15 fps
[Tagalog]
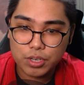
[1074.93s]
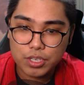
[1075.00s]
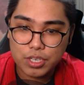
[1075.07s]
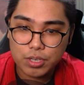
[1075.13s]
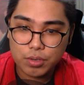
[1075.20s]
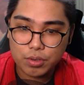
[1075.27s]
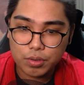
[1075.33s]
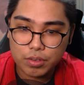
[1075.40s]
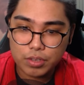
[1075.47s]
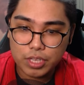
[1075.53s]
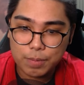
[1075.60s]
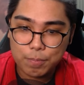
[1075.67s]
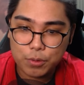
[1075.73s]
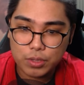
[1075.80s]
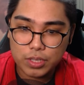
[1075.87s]
siguro,
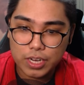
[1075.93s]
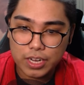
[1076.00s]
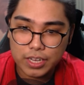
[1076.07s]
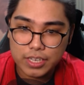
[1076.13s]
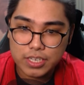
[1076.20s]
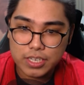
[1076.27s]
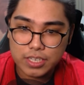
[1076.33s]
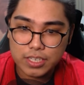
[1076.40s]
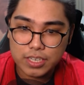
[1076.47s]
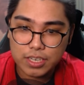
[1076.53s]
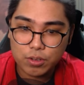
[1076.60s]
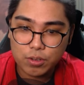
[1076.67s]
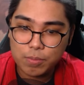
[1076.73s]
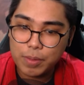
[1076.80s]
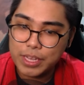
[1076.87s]
keep ko na lang yan siya
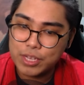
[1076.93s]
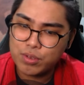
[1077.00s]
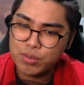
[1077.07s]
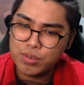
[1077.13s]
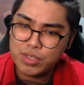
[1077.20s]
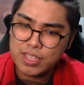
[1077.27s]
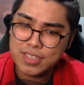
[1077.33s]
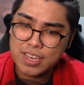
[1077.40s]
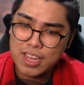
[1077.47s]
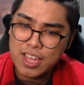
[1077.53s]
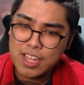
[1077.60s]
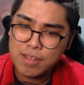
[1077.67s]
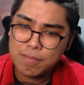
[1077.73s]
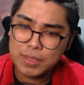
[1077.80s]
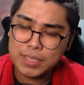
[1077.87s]
dyan. Oh my goodness.
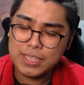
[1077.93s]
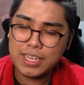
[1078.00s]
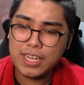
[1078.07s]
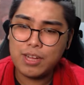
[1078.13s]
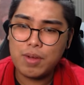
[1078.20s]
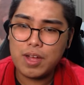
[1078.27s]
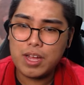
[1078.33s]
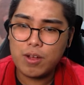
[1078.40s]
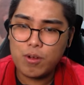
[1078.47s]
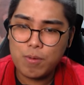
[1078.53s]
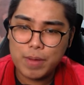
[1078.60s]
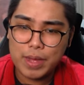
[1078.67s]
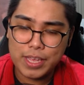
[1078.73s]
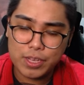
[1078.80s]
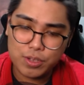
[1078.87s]
Ba't nagawa? Oh
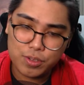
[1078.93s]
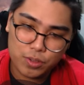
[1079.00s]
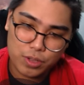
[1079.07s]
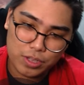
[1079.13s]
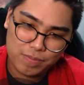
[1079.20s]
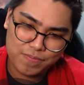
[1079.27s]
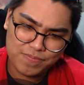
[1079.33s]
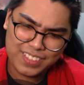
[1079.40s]
my god.